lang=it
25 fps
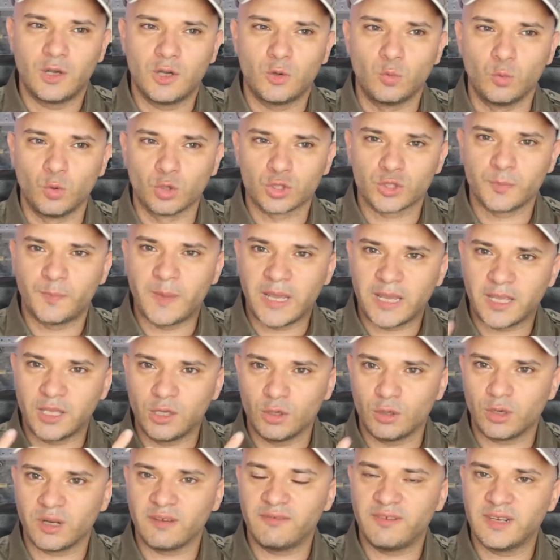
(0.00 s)
uno
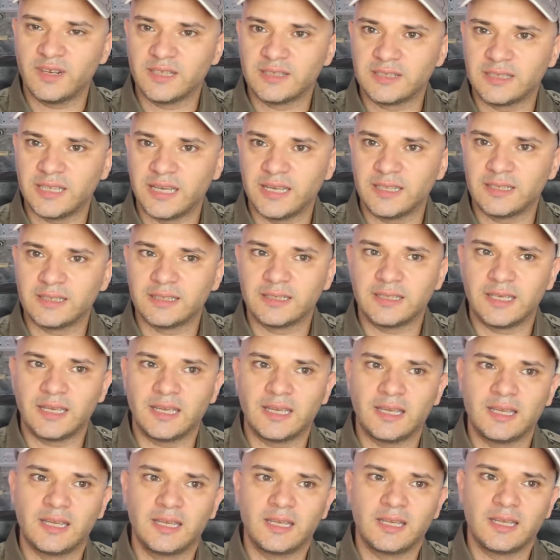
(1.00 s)
specchio
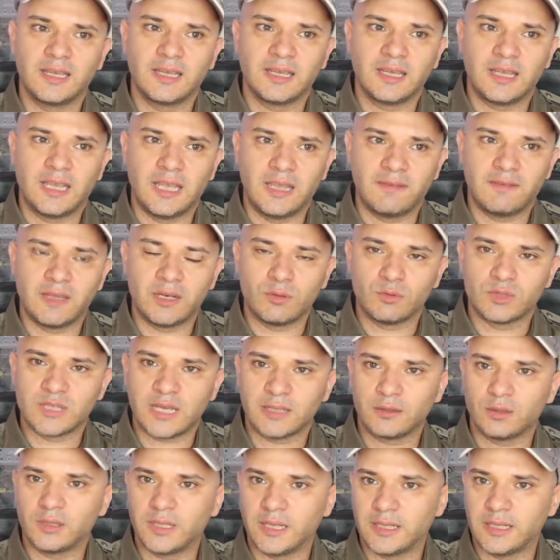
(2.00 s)
riflettente che viene
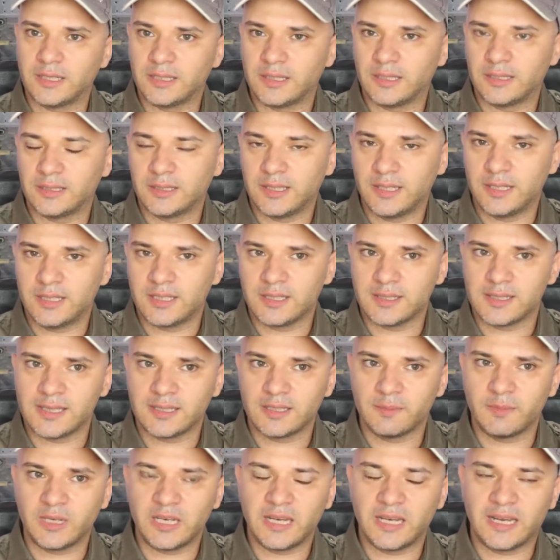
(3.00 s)
usato dal, dagli
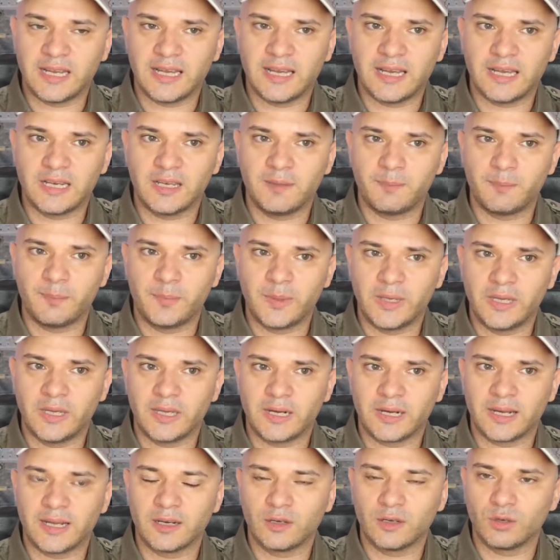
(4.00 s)
scienziati americani
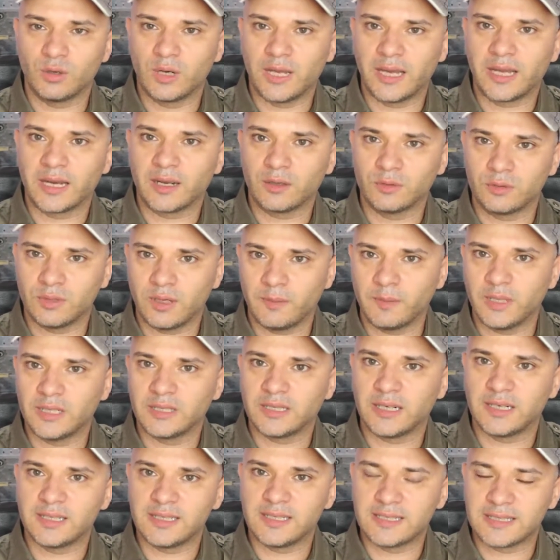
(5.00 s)
per calcolare
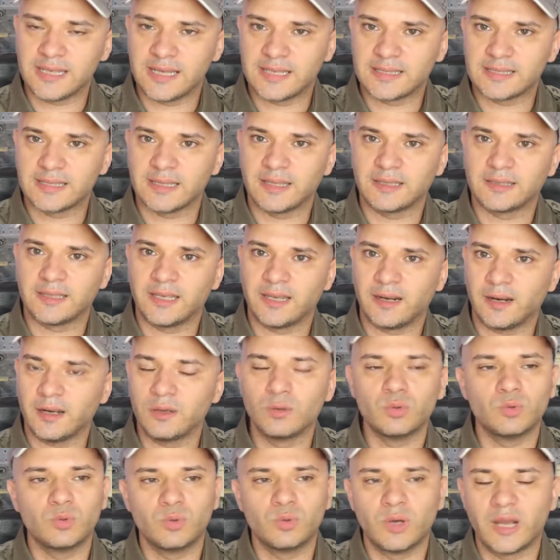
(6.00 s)
continuamente la distanza
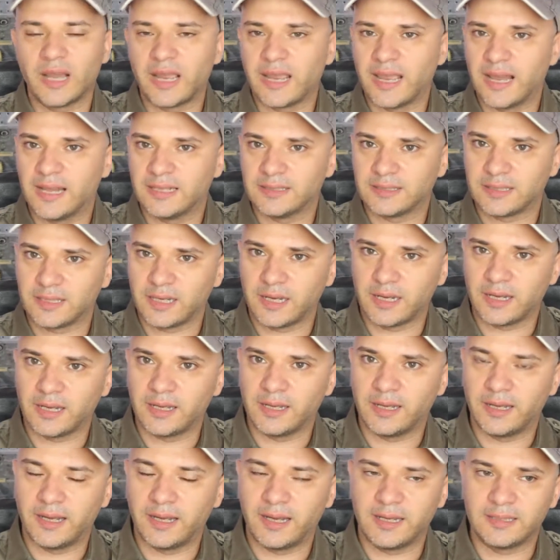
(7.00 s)
Terra-Luna e altre, eh,
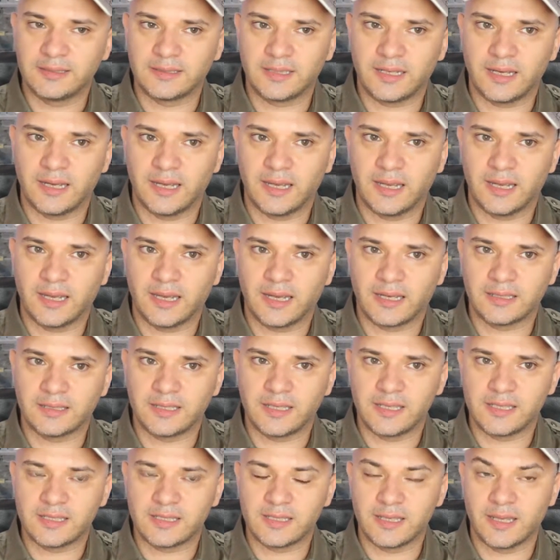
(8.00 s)
altre
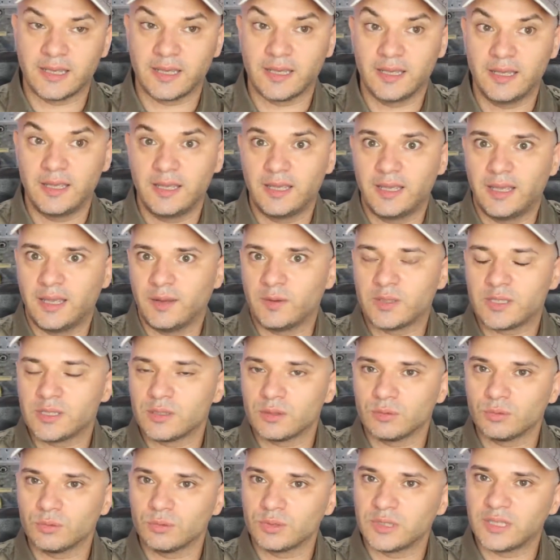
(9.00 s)
caratteristiche. Questi
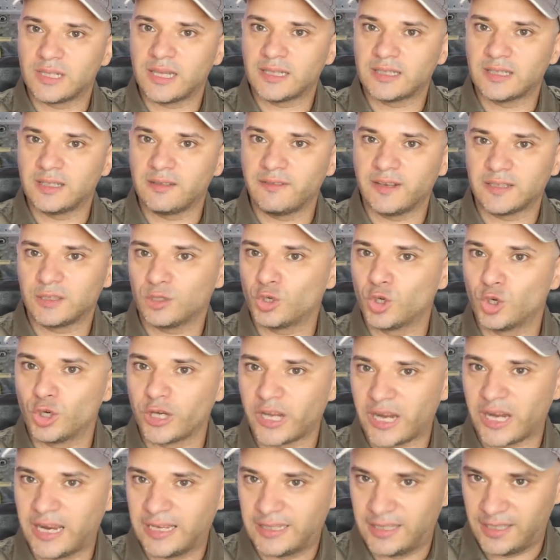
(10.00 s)
sono tutti dati di fatto
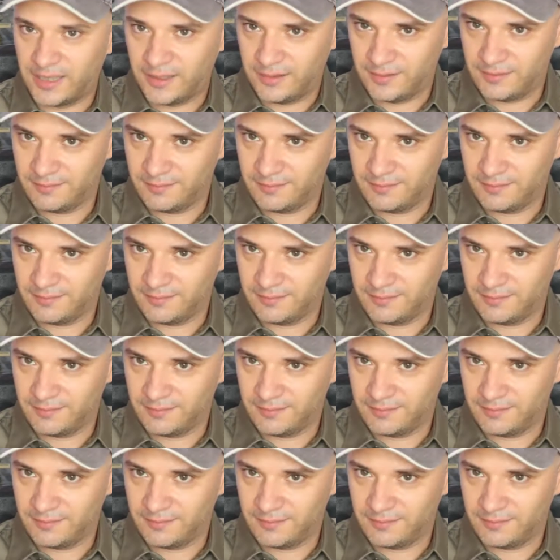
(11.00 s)
concreti